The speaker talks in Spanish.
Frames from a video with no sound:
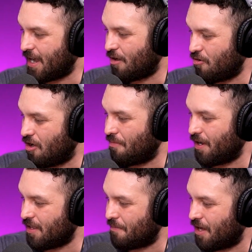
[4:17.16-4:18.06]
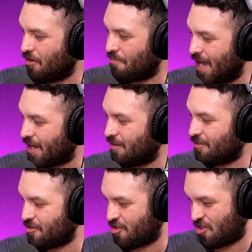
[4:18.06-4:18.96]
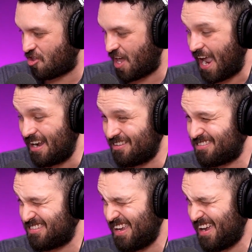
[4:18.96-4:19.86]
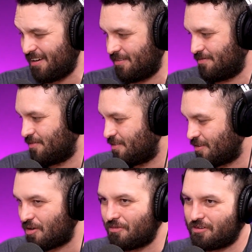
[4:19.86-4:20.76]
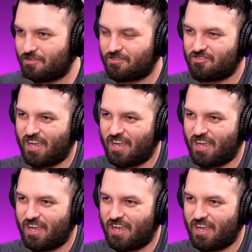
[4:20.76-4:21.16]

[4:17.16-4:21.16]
que un hombre llamado Michael Schelzer como okay.